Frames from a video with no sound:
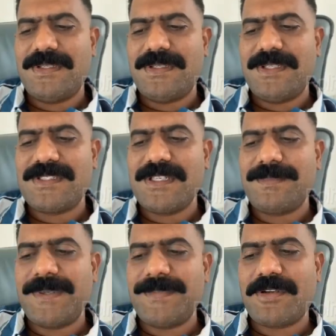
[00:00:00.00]

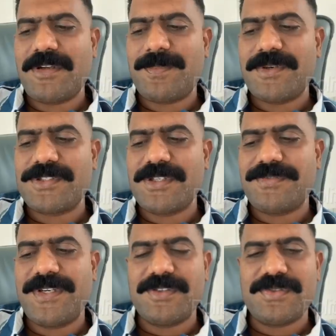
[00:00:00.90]
నేషనల్ పేమెంట్ కార్పొరేషన్
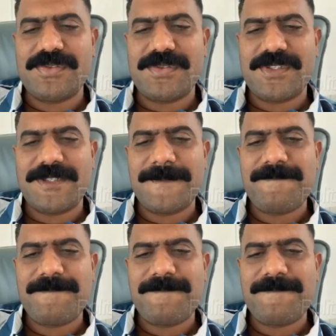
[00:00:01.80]
ఆఫ్ ఇండియా చూస్తుంటుంది